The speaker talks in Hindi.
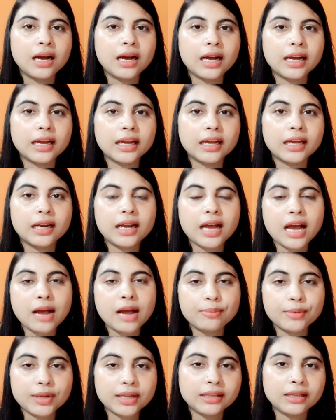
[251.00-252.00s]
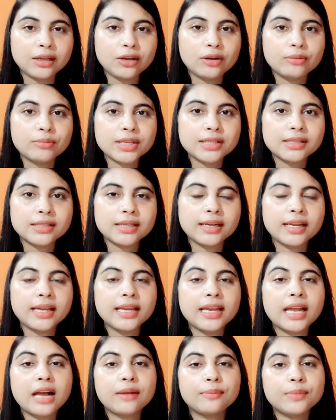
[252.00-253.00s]
अगर आपके तिल और मस्से
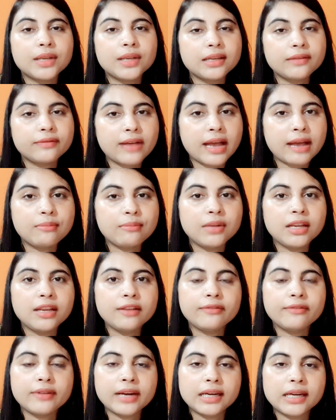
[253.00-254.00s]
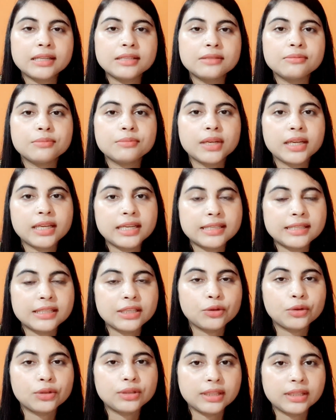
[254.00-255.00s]
नहीं है आपके फैमिली फ्रेंड्स में
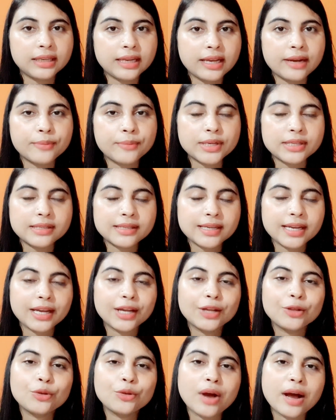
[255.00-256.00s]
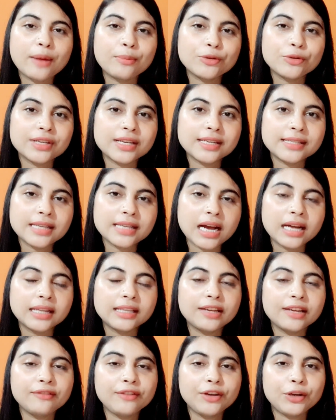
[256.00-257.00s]
किसी को तिल या मस्से हैं तो आप उसके
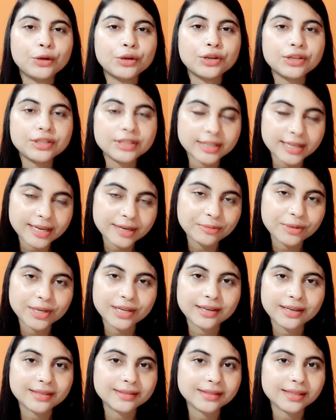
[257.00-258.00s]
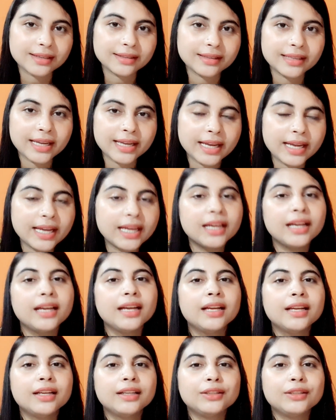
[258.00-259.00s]
साथ ये वीडियो शेयर भी कर सकते हैं
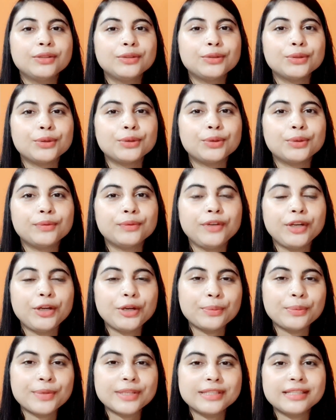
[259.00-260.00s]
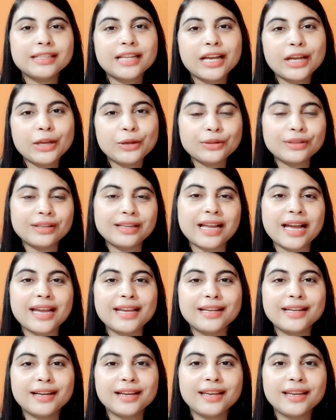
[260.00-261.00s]
सो so, वीडियो पसंद आई हो तो
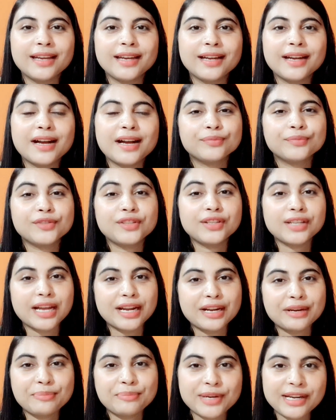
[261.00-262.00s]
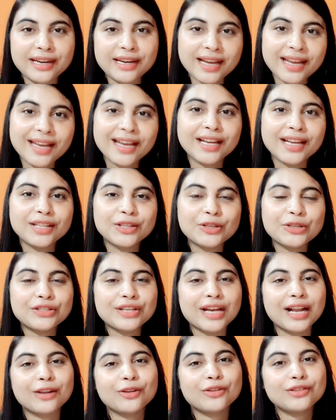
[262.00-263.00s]
लाइक करिएगा चैनल पर नए हैं तो
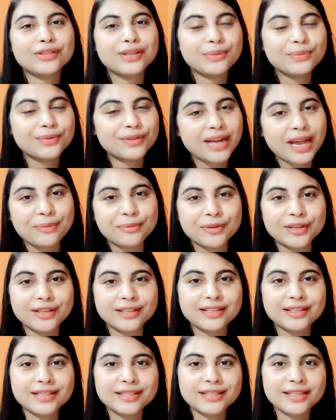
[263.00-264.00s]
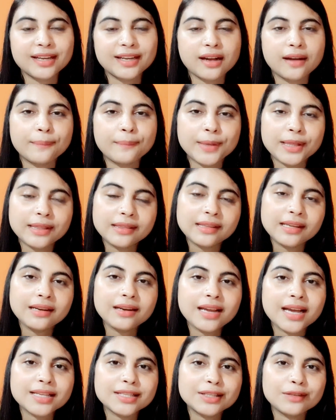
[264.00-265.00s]
चैनल को सब्सक्राइब कर दीजिएगा मिलते हैं
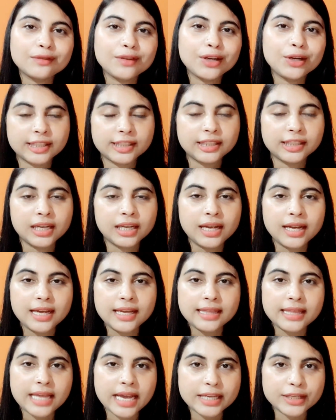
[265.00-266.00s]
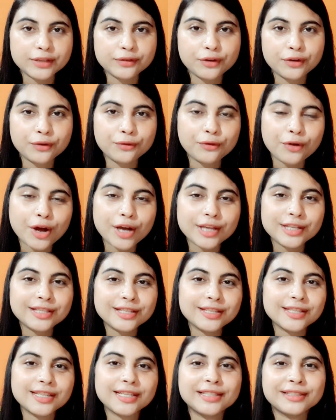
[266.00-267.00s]
नेक्स्ट वीडियो में थैंक्स फॉर
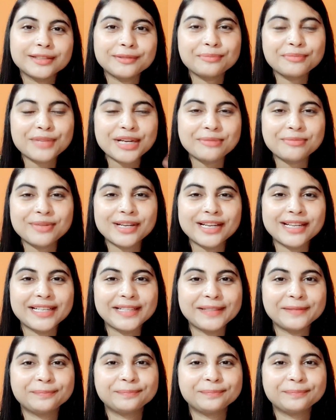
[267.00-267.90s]
वॉचिंग बाय बाय